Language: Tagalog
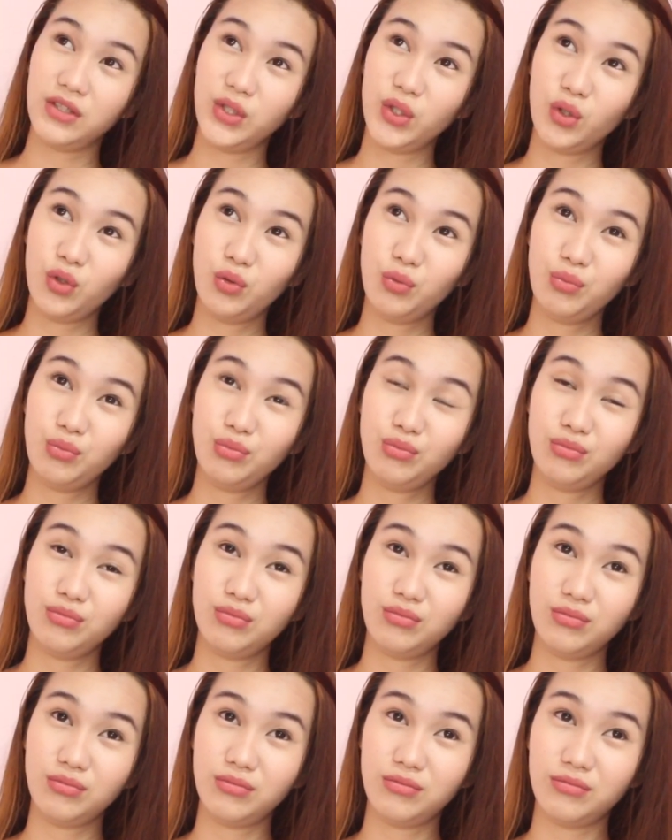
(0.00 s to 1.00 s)
yung
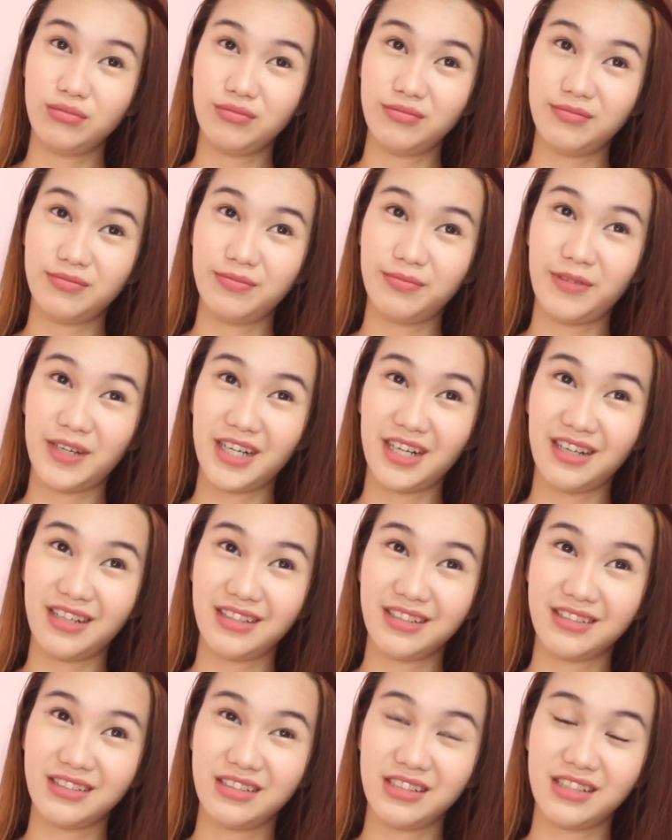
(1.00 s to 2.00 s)
parang
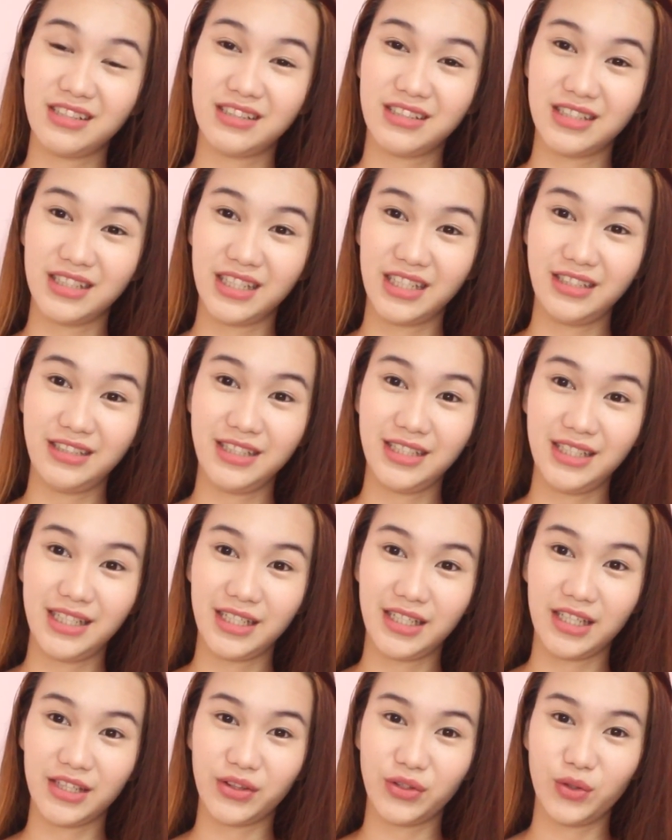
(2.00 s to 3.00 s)

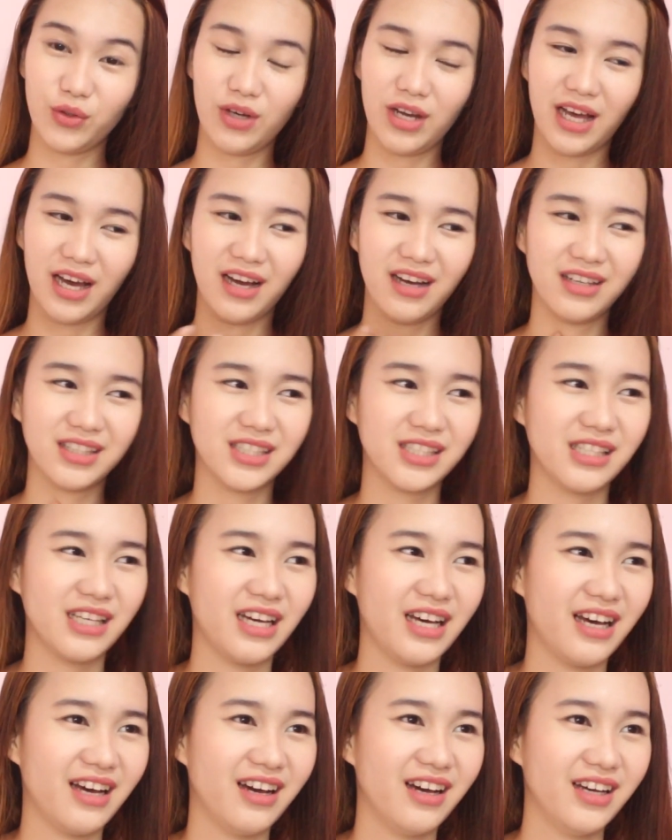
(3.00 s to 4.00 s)
ididikit nyo lang
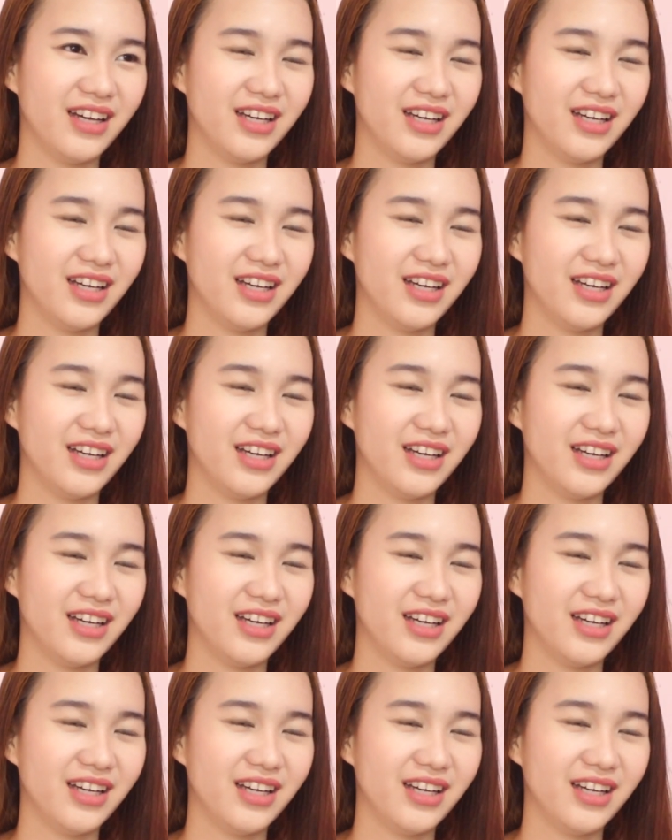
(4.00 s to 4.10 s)
sa